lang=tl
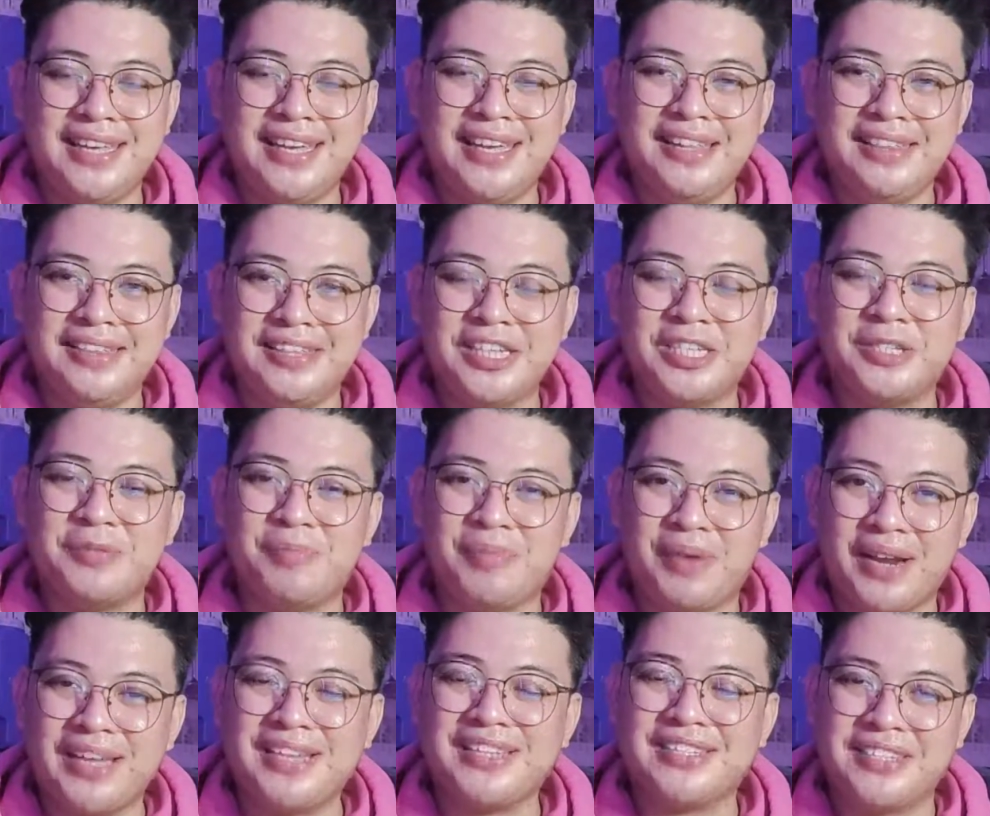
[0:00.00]
in this
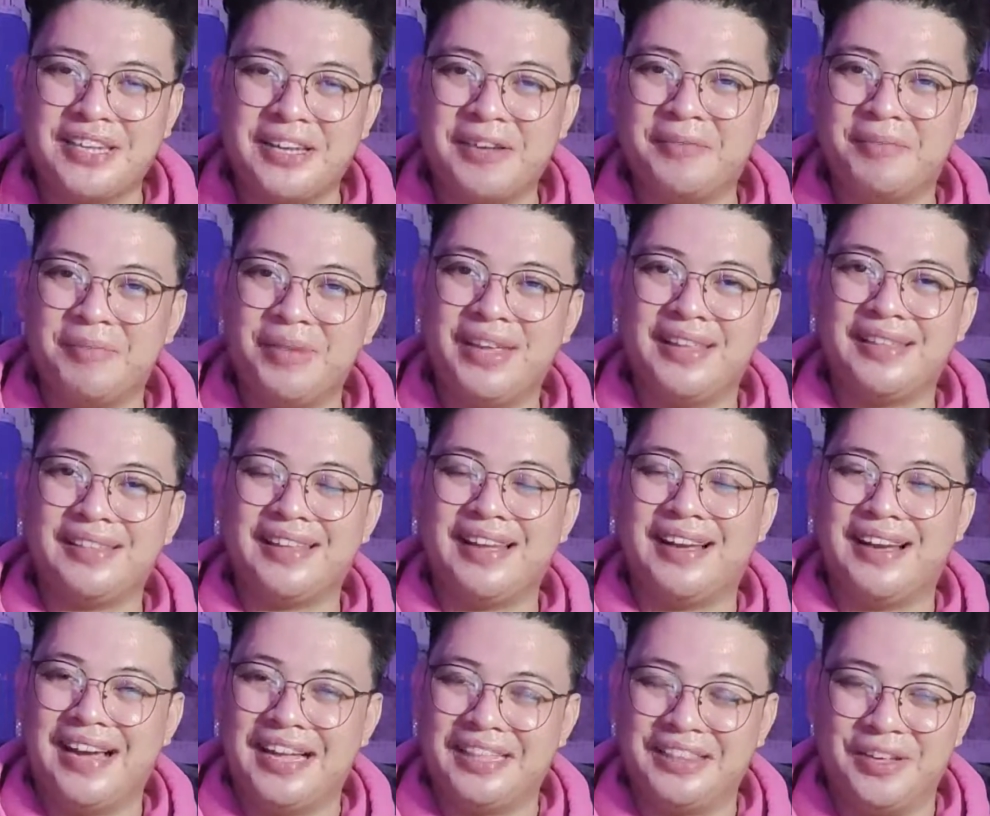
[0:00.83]
price segment
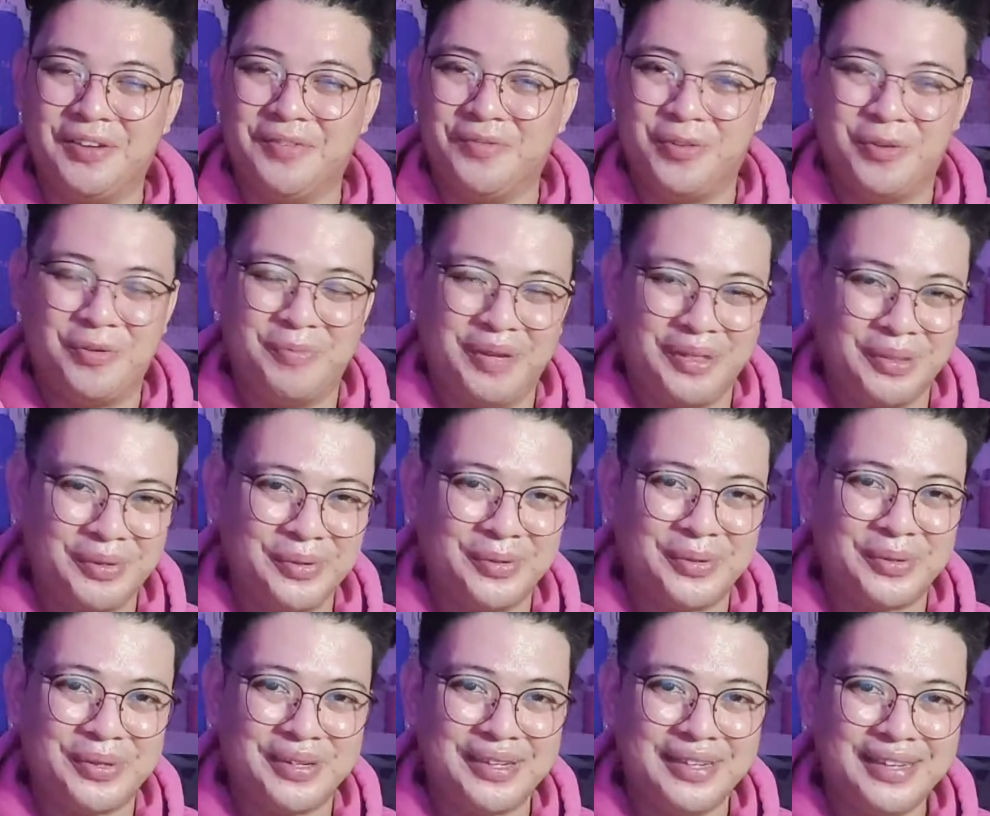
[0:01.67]
ng ating FOBA
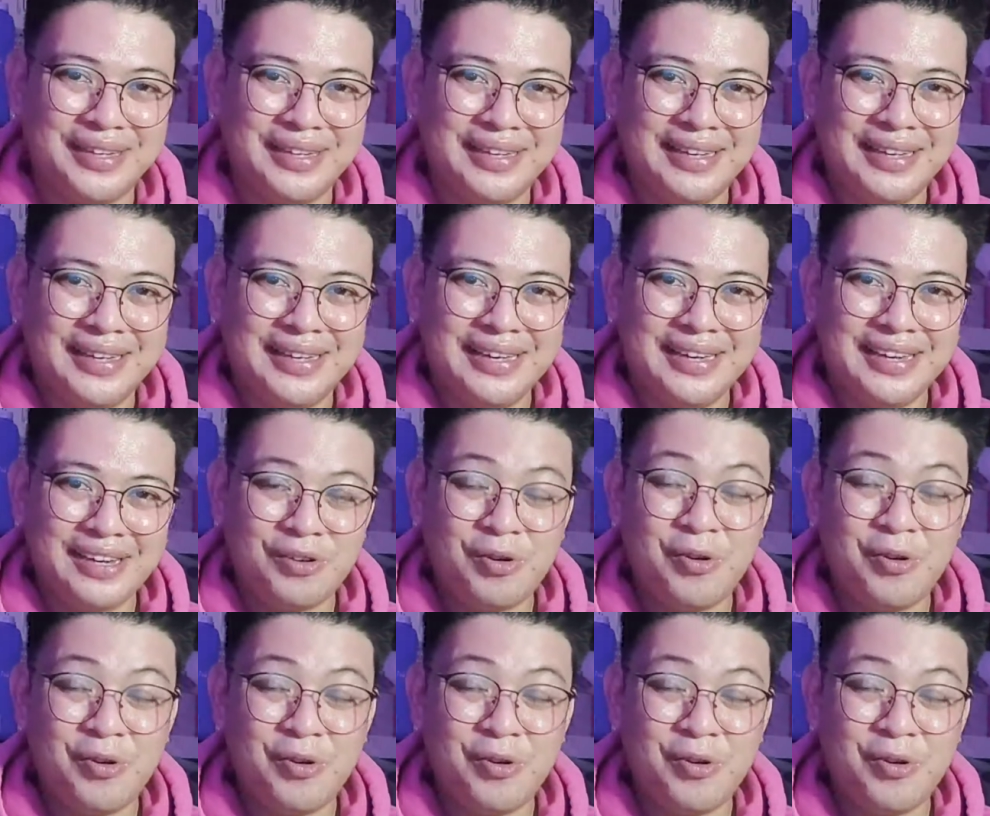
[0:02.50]
2.